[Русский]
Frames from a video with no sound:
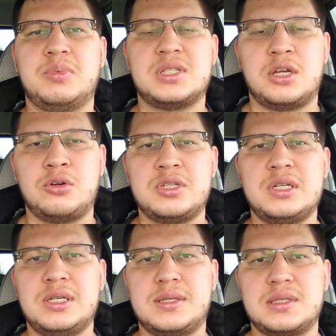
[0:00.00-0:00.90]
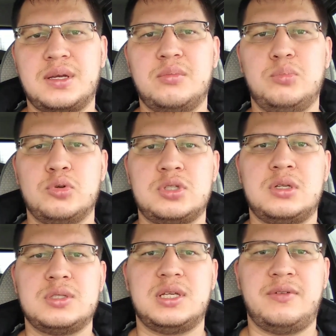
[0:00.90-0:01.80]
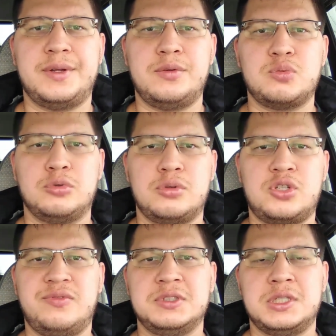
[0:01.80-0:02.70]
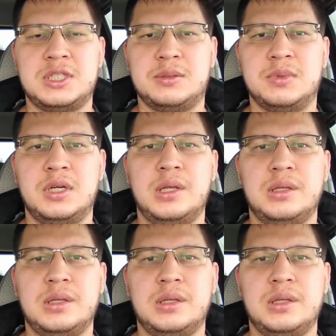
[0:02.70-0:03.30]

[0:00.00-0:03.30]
посторонние лица по согласованию с будущим водителем.